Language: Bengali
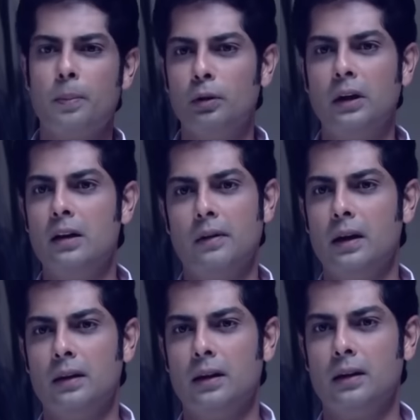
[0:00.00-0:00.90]
পাপের কলসি
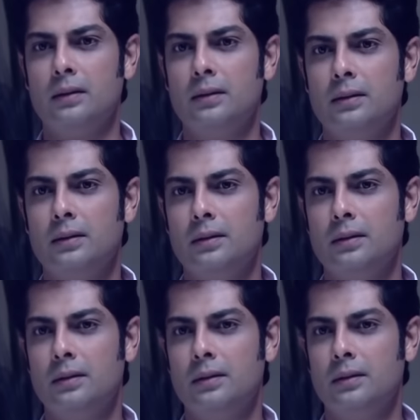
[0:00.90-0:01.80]
ভাঙতই
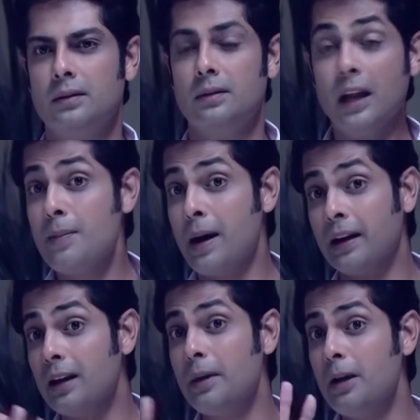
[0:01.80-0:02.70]
মানলি
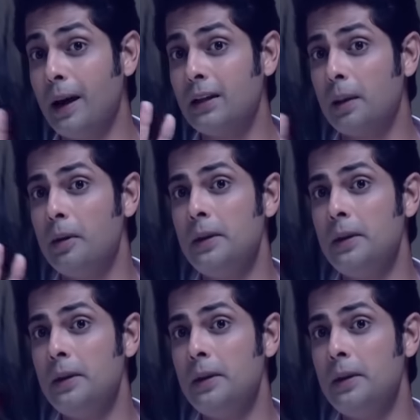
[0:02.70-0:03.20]
না না আমার কথা